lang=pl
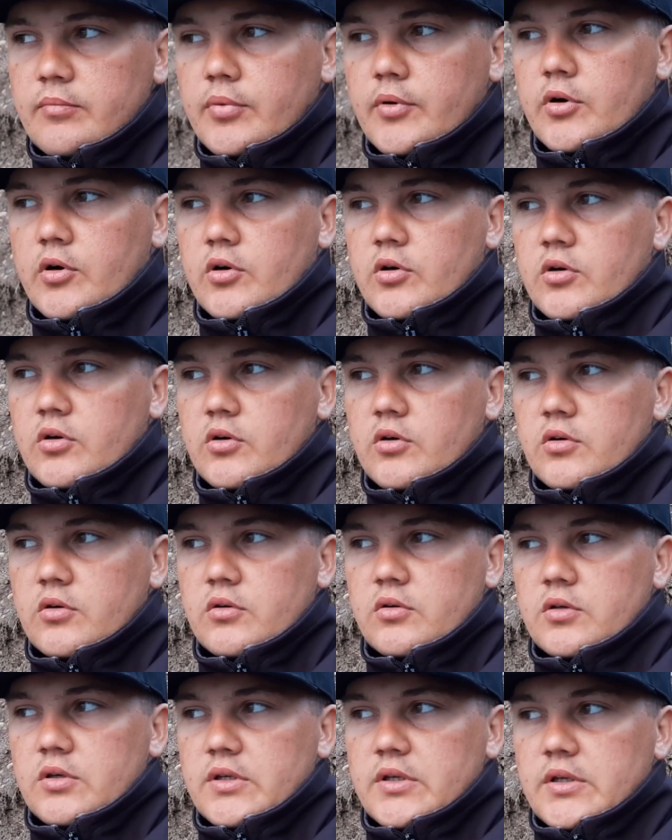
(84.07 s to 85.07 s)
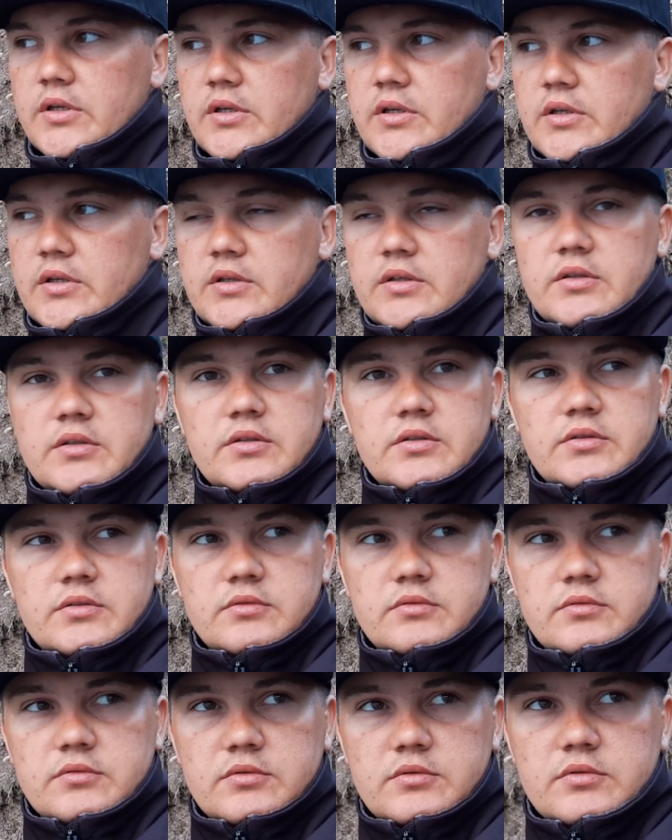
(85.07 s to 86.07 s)
Bo
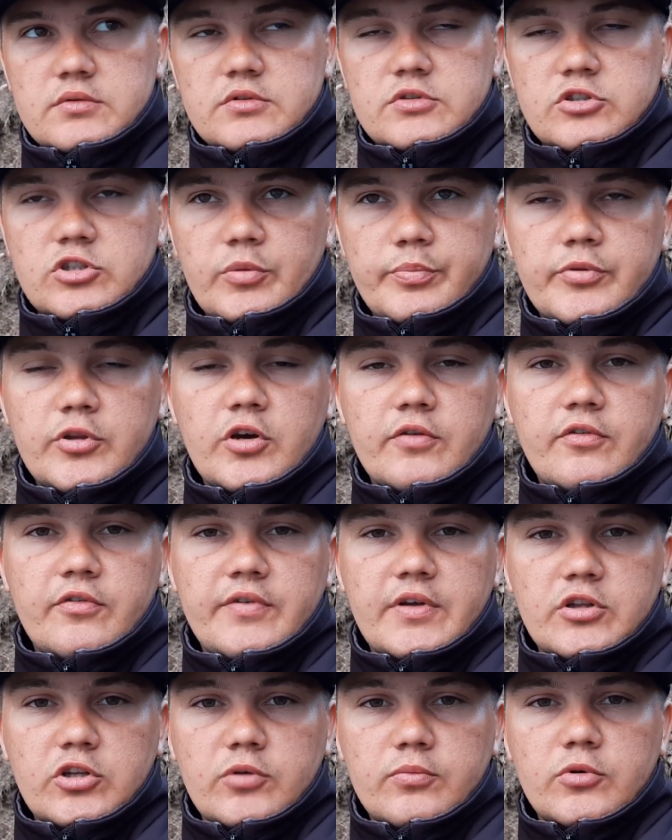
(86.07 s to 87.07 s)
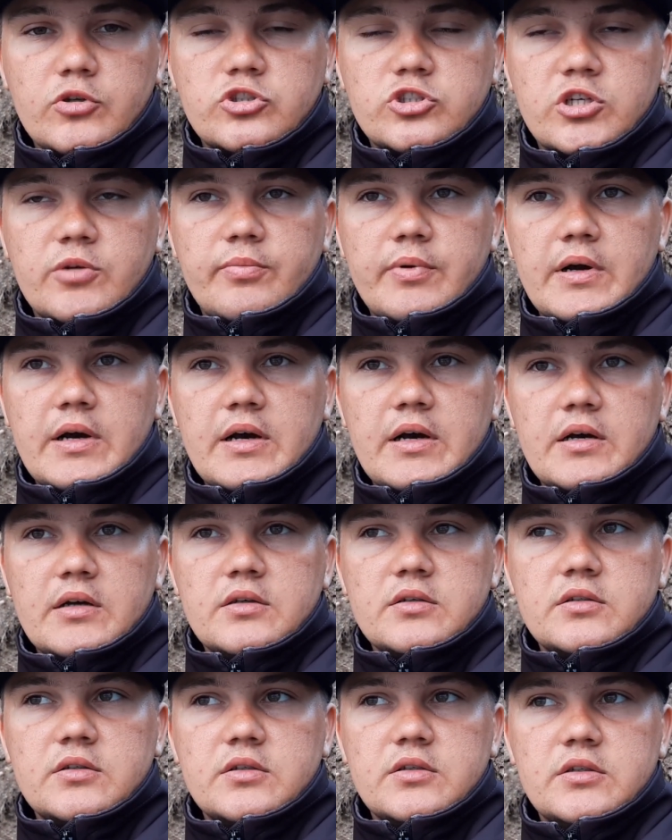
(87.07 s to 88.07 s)
stopniowo, wiadomo, trzeba.
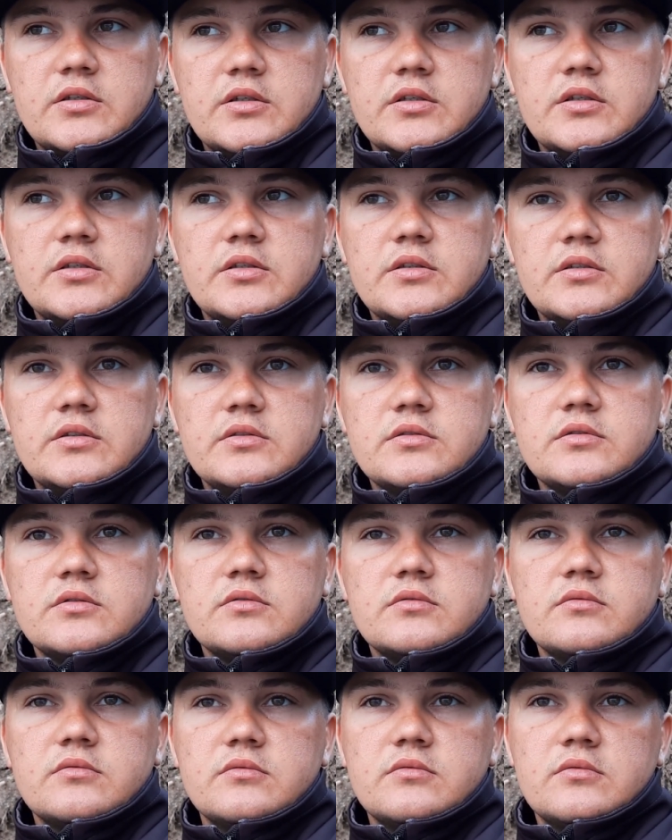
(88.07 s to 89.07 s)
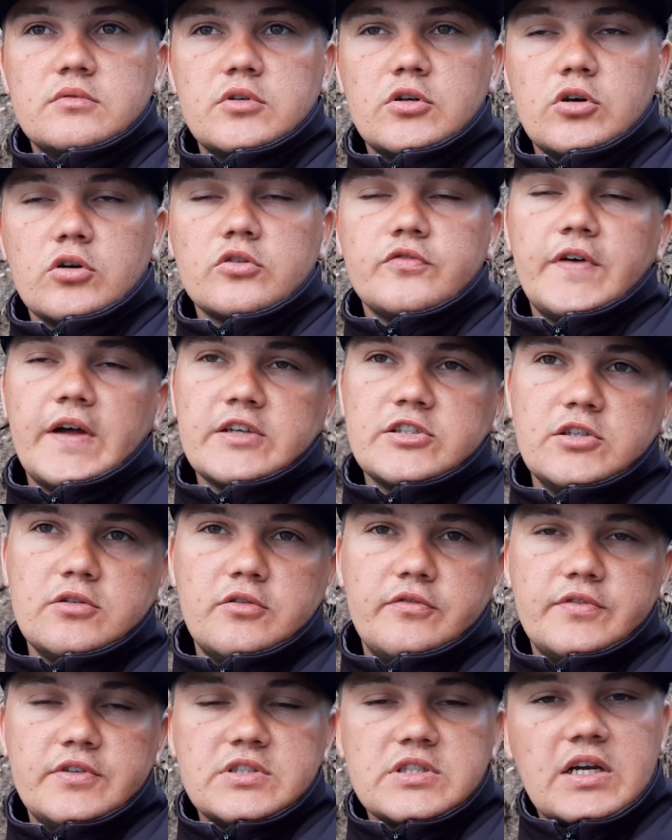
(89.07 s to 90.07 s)
Yy, otwarcie
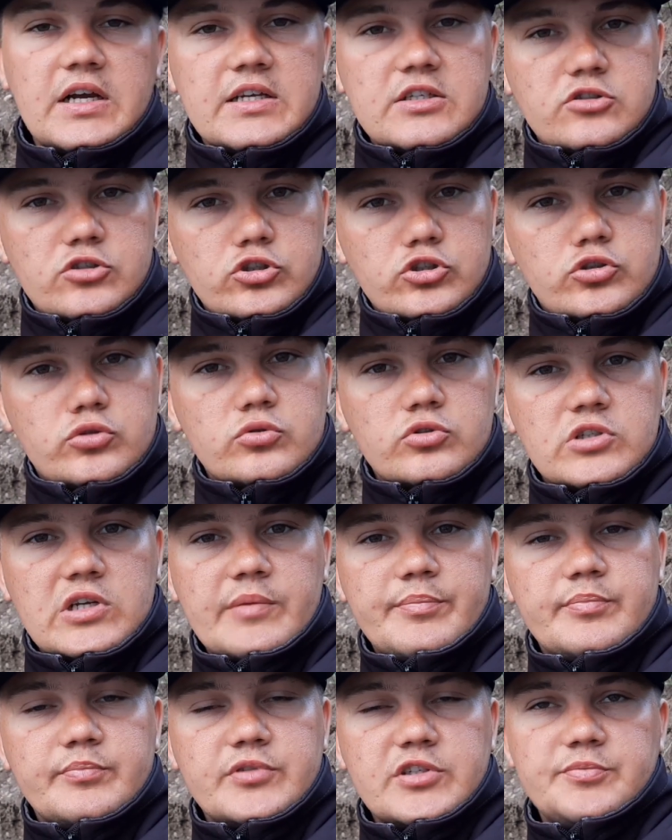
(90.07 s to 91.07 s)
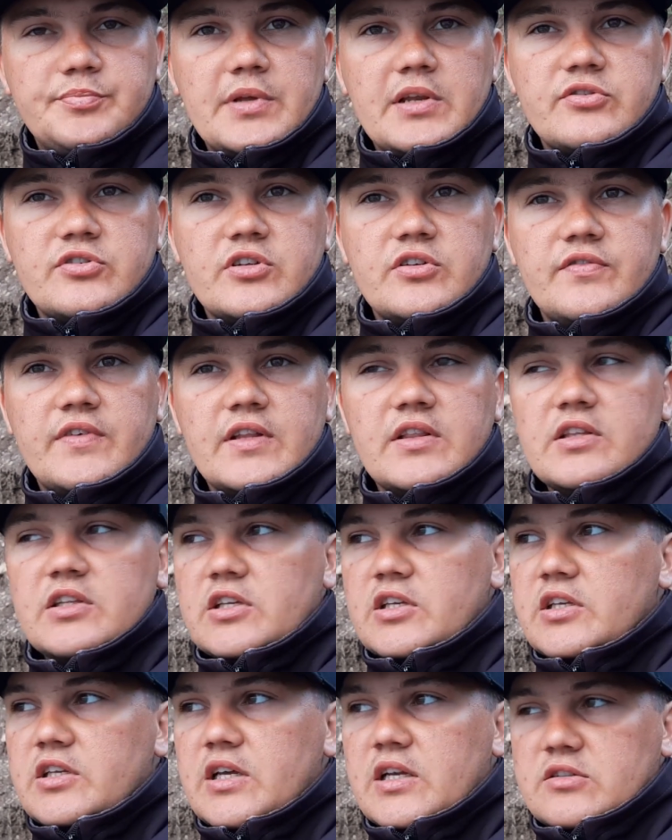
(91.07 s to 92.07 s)
łowiska jest dość duże. Przez pierwsze dwa
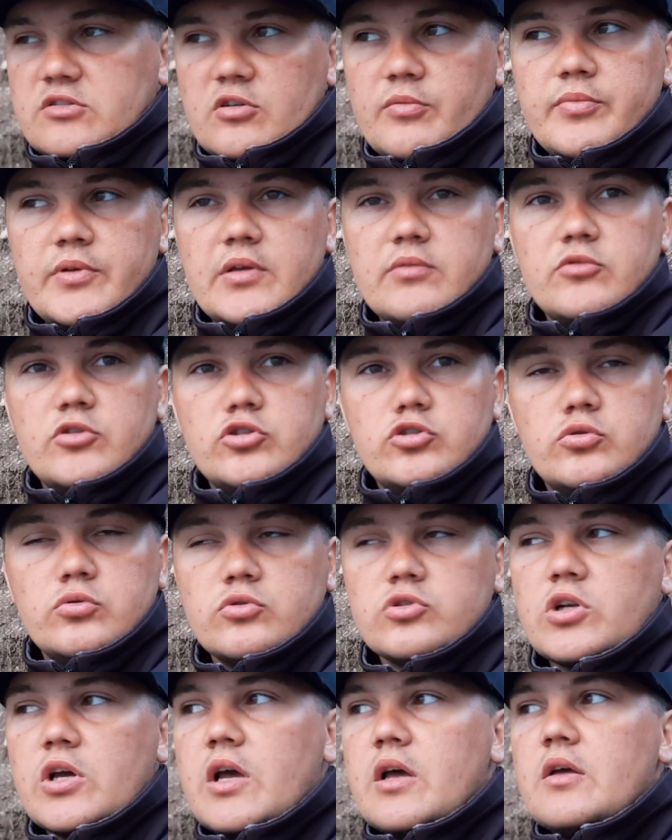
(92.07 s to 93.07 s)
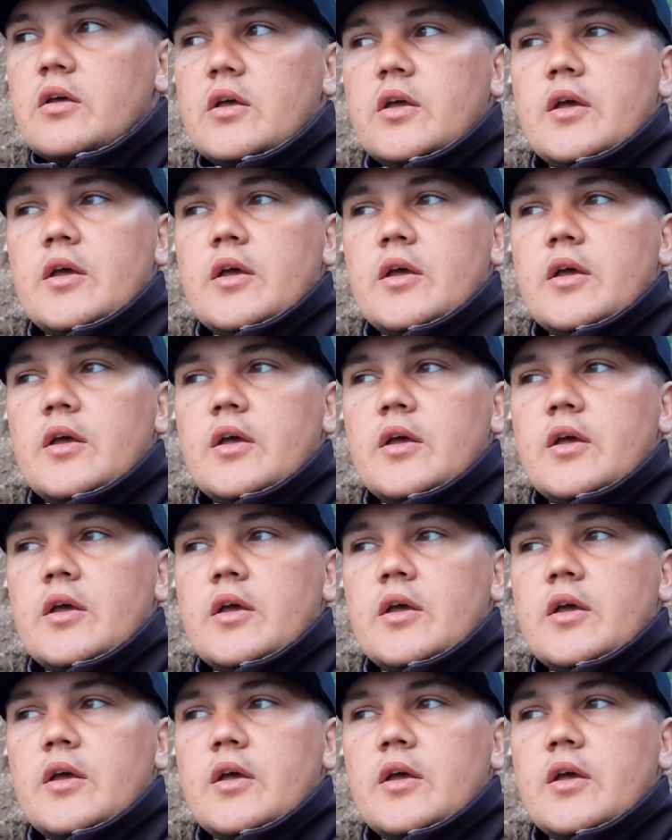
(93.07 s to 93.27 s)
dni ja zrobiłem dość duże.